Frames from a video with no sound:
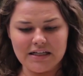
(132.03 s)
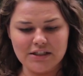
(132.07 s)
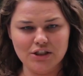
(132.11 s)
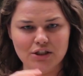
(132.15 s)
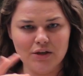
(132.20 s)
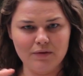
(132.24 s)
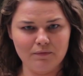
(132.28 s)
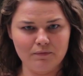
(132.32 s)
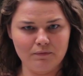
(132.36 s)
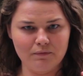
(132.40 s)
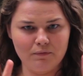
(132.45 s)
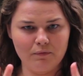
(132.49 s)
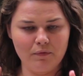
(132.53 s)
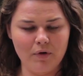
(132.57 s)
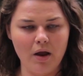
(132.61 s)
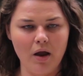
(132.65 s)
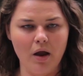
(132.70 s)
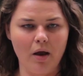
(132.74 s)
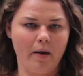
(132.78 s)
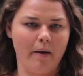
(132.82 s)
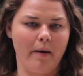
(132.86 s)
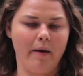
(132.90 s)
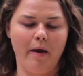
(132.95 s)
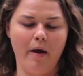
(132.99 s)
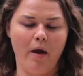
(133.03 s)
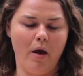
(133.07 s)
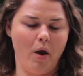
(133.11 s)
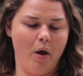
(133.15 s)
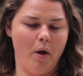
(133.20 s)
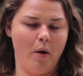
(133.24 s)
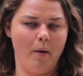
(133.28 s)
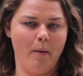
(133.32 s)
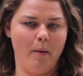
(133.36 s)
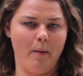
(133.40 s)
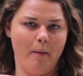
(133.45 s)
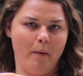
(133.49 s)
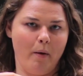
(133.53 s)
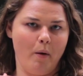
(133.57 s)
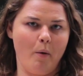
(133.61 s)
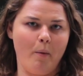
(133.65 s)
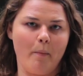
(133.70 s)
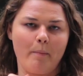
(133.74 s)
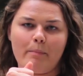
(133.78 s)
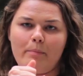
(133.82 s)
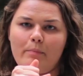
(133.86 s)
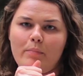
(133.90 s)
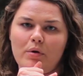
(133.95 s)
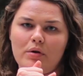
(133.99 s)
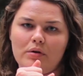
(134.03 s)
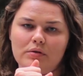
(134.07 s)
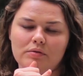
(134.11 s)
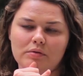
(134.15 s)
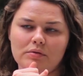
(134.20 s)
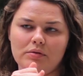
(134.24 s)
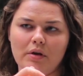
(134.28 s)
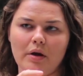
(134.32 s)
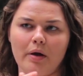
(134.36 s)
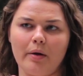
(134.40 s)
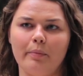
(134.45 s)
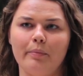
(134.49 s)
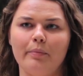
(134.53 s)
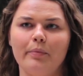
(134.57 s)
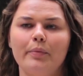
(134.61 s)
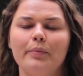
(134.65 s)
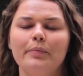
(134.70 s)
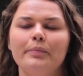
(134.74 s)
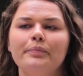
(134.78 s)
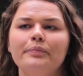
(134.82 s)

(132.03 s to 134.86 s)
felizes. Por exemplo,